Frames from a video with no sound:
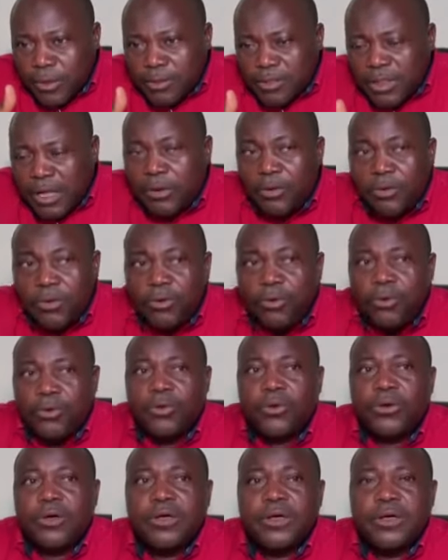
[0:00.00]
Talon
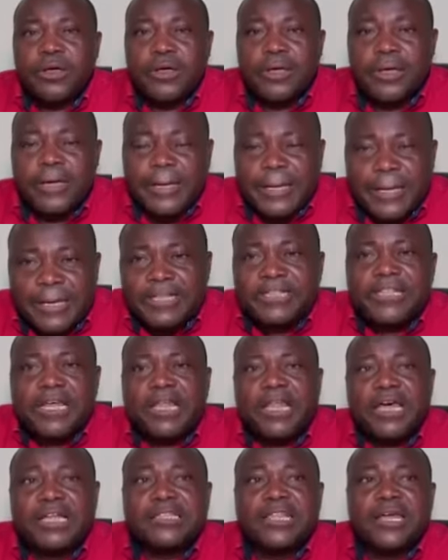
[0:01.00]
et
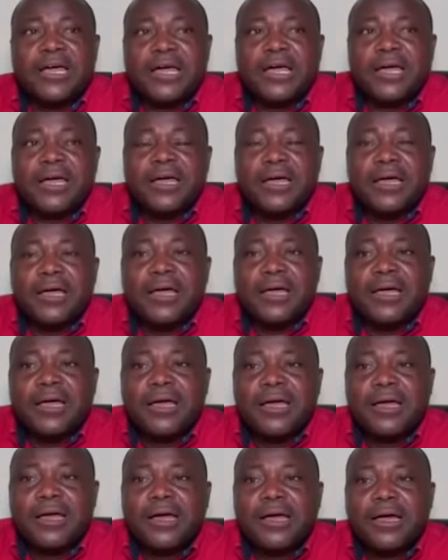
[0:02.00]
Talata,
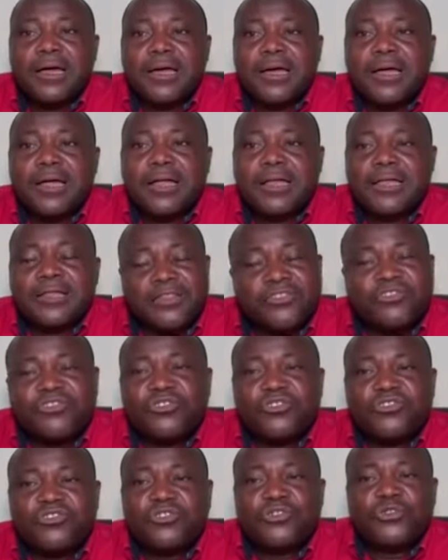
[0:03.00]
les
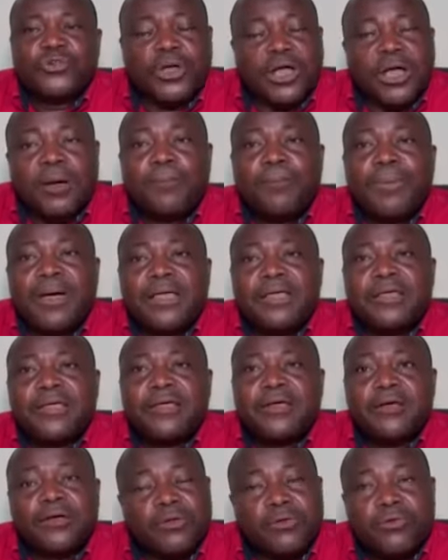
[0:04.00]
institutions de campagne,
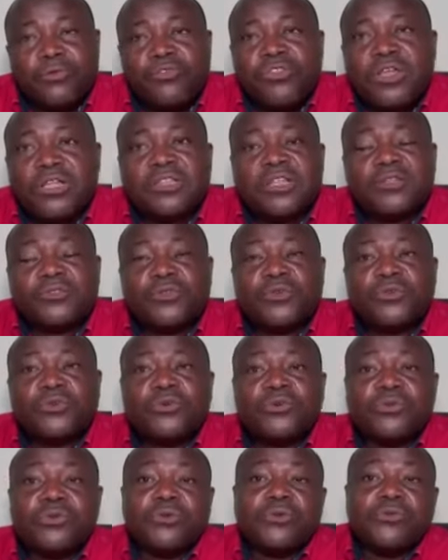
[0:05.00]
nous attendons
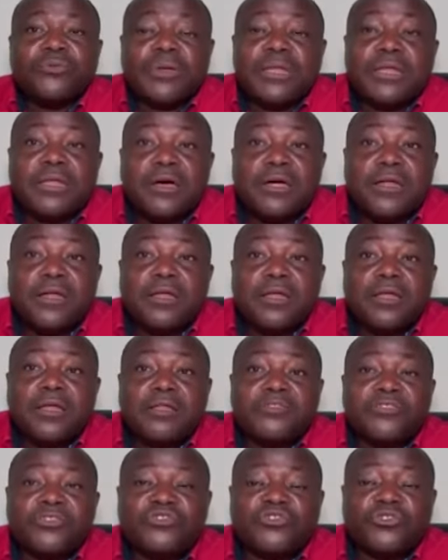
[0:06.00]
maintenant
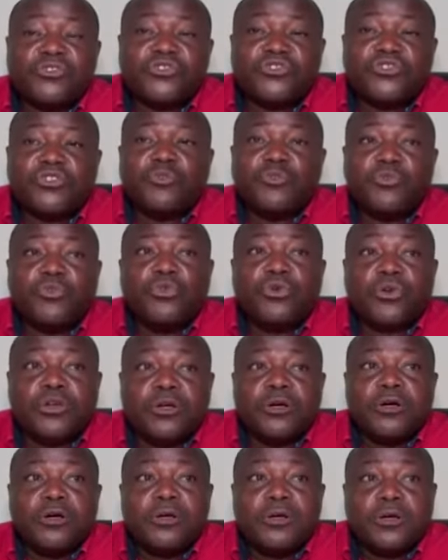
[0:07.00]
les institutions
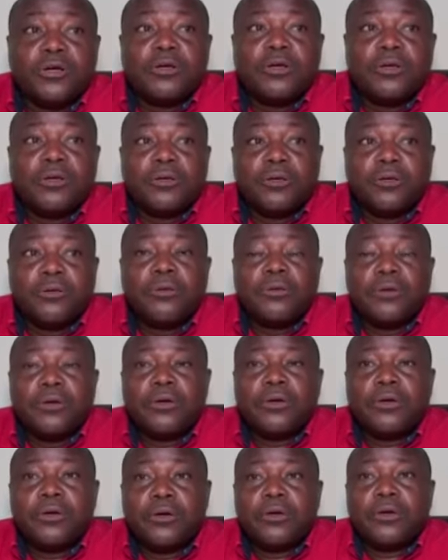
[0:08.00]
pour
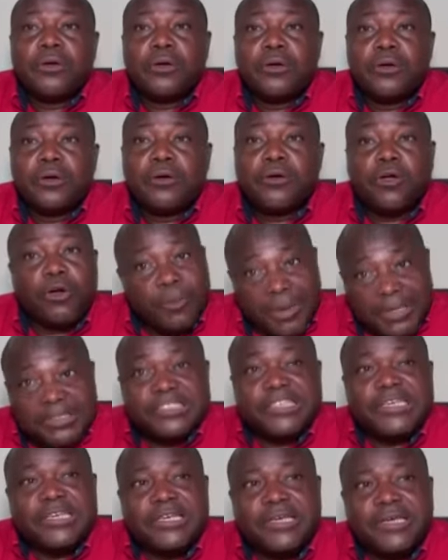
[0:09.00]
euh,
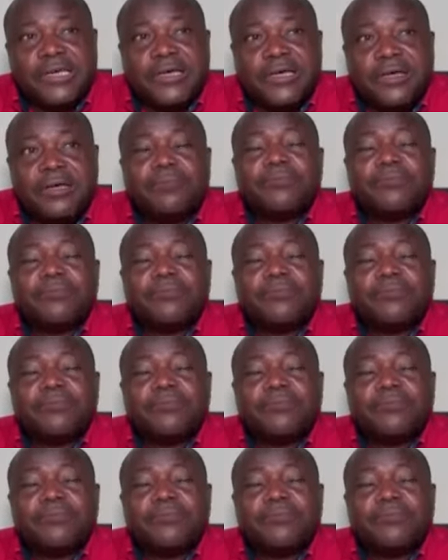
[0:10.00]
commencer.